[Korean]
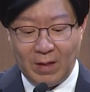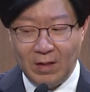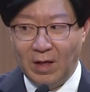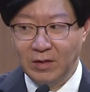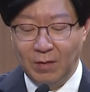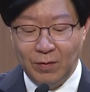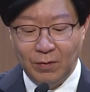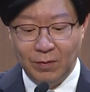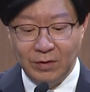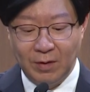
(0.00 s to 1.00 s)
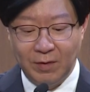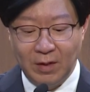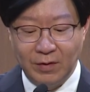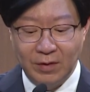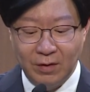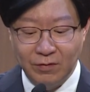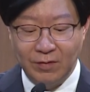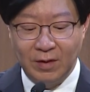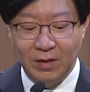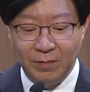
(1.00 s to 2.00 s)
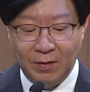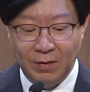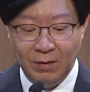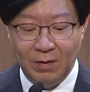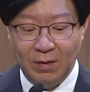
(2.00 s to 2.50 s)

다시 한번 오늘 세미나 개최를 축하드리며